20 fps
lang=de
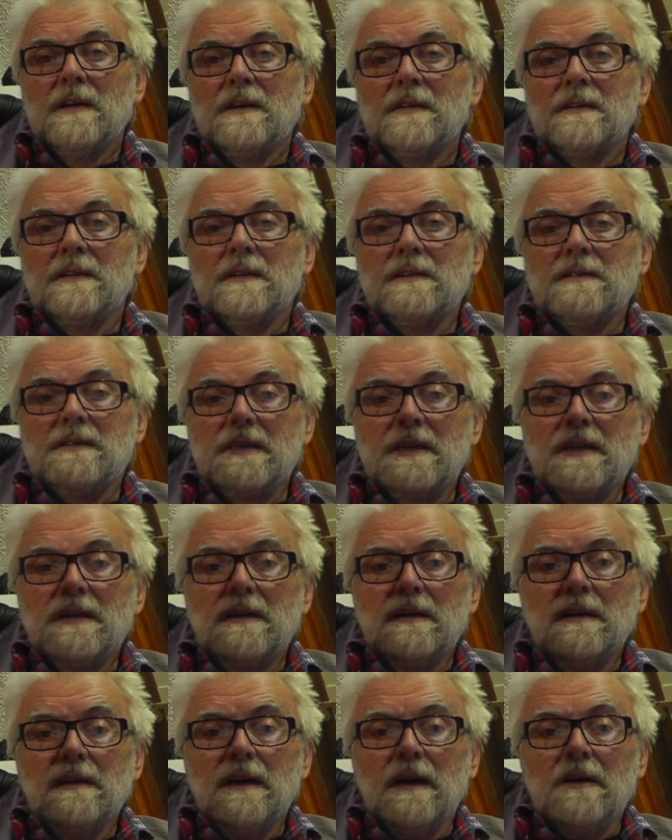Der
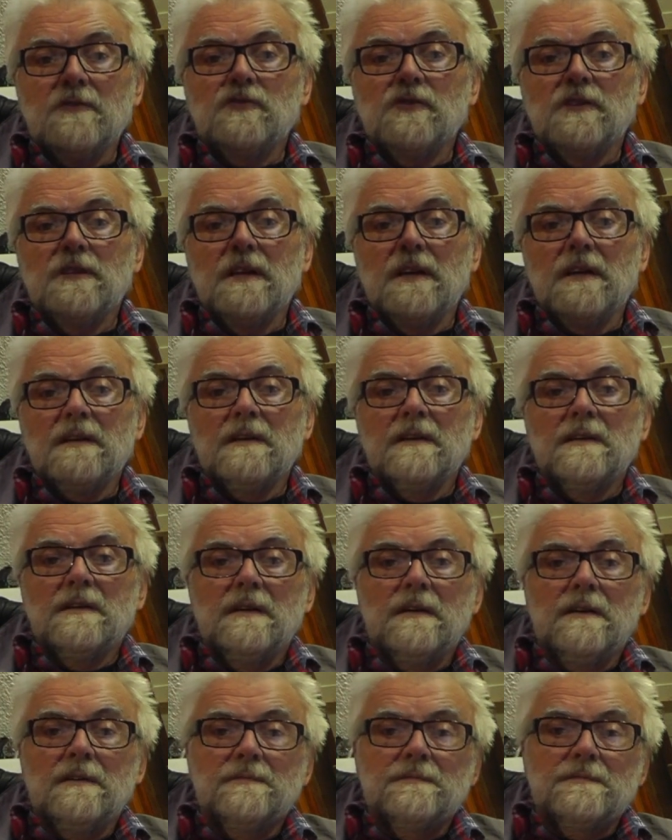Sieger lag schon
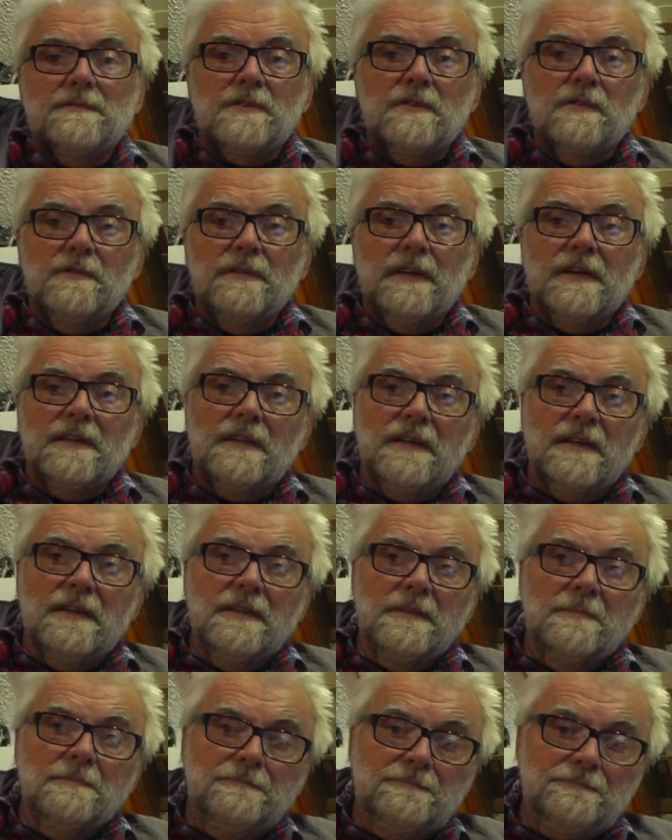lange auf dem Sofa
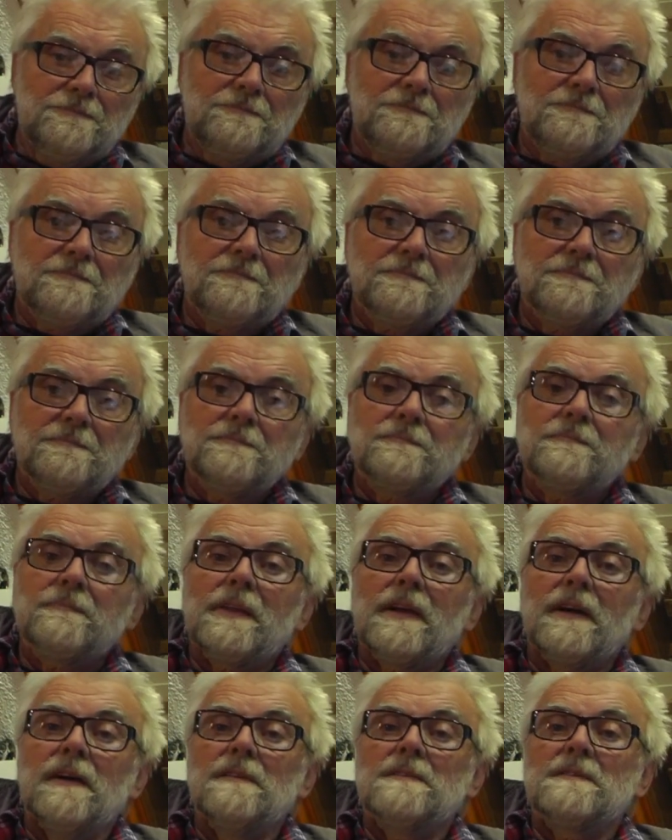daheim,
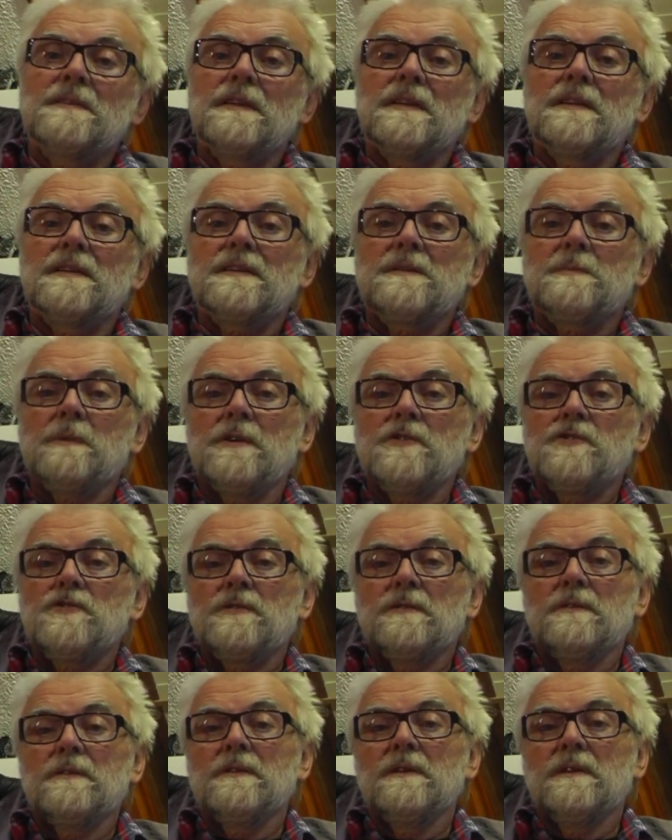als ich zwei
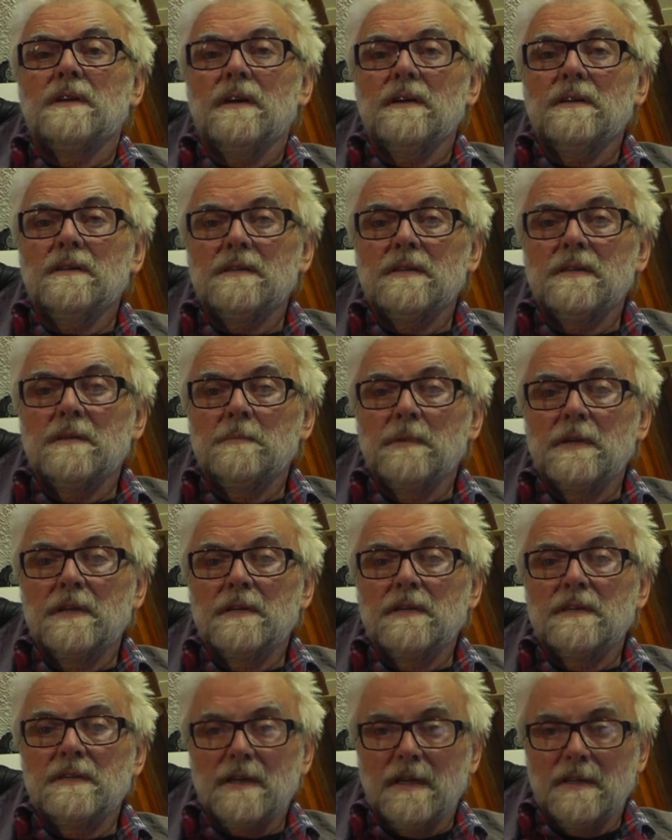Stunden nach ihm
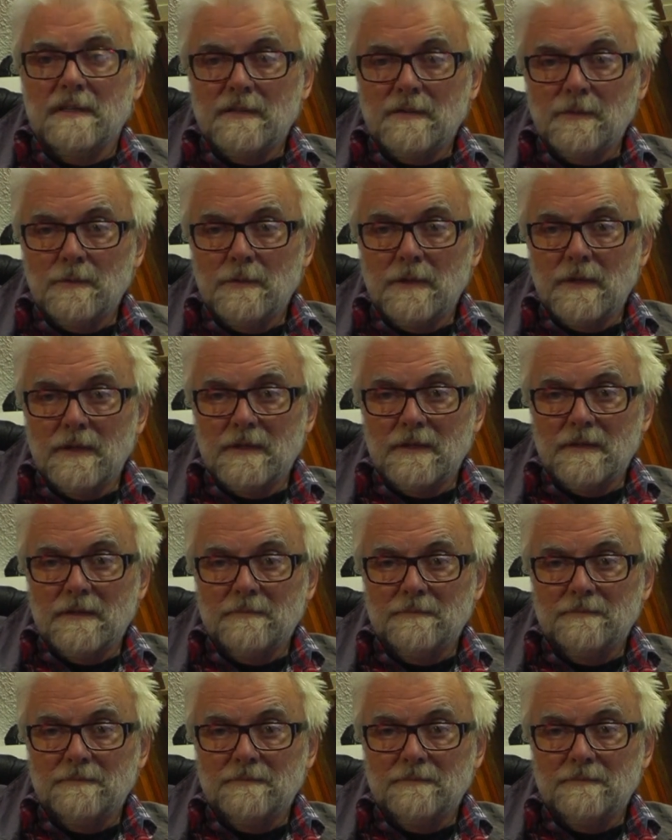endlich eintrudelte.